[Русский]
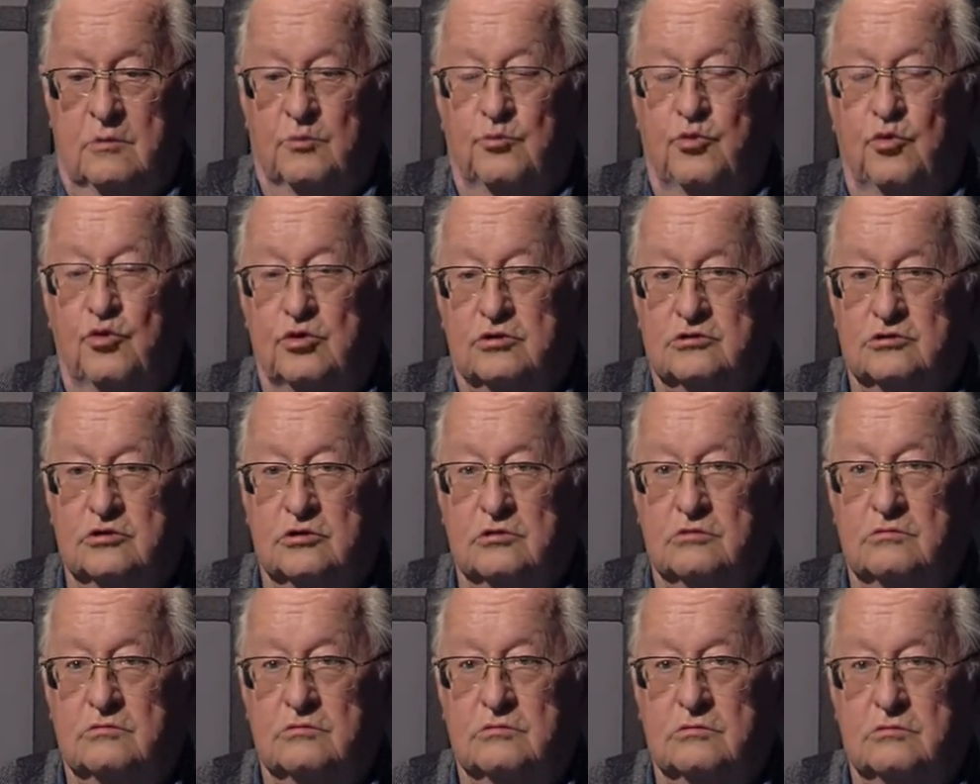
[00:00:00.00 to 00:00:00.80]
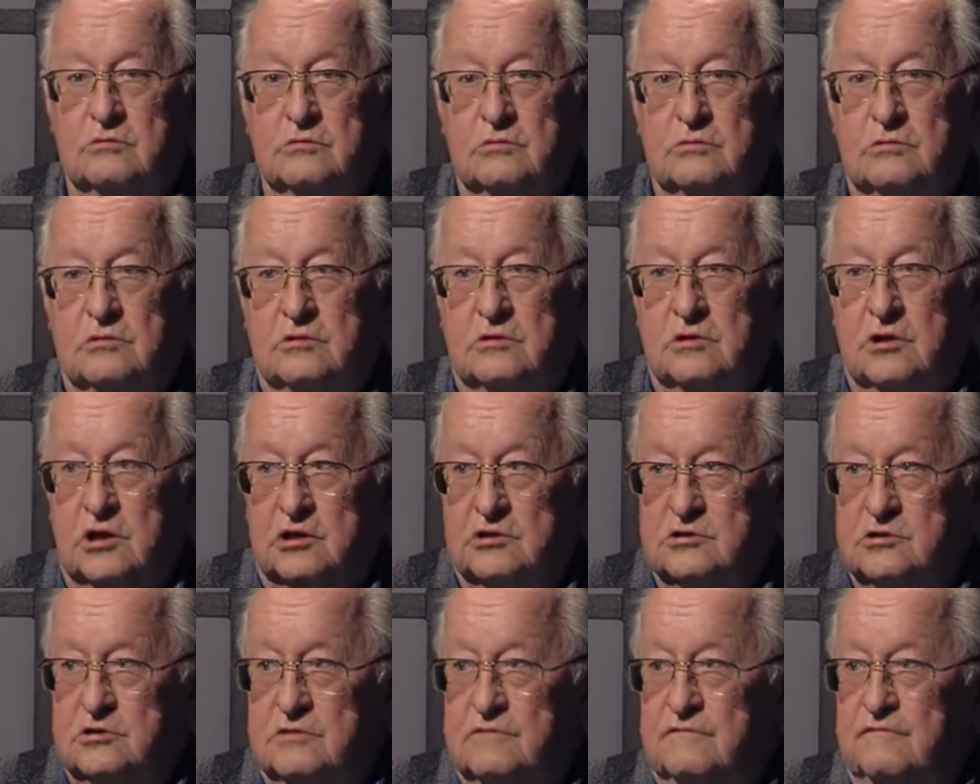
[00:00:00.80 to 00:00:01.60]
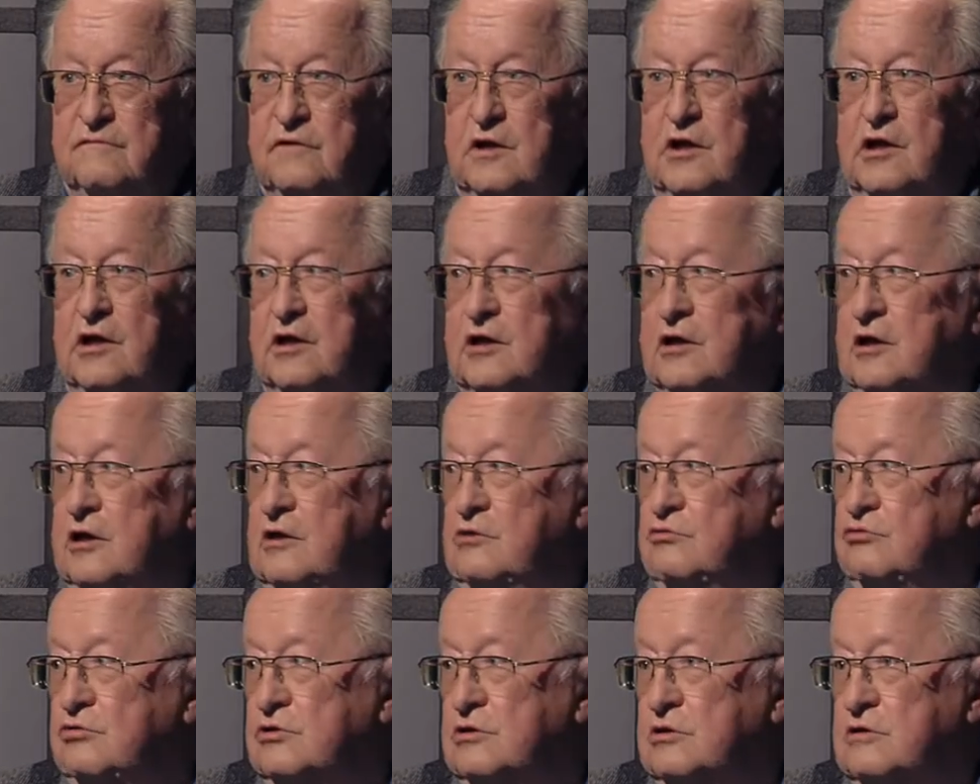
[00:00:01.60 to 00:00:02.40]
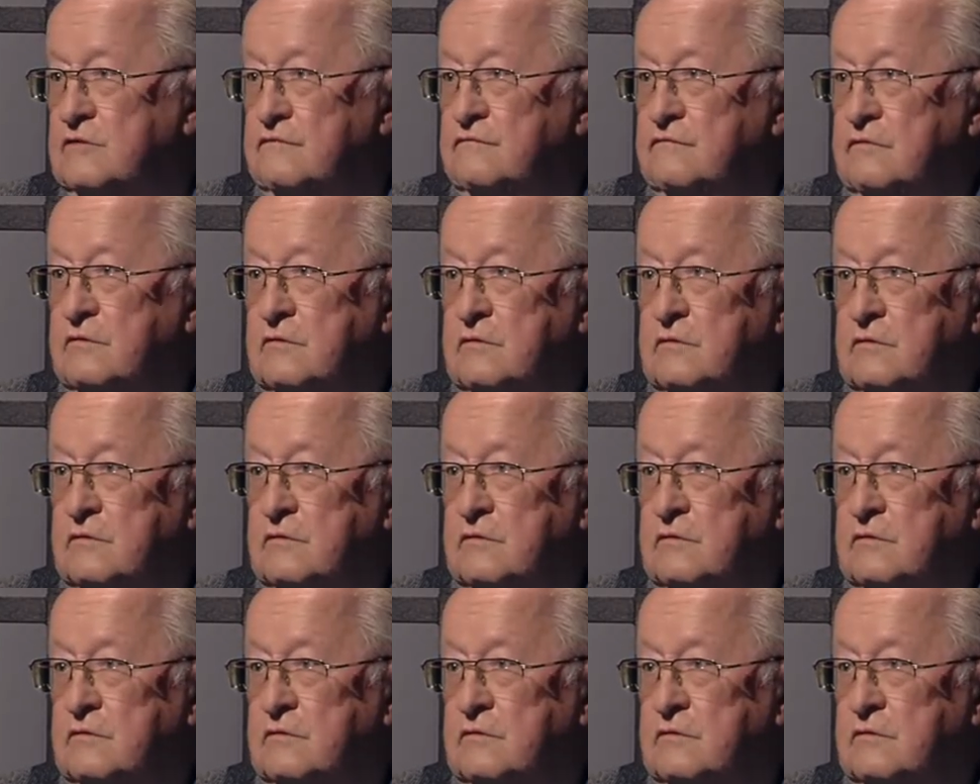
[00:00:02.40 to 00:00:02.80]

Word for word: Познеру, наш великий Леонтьев,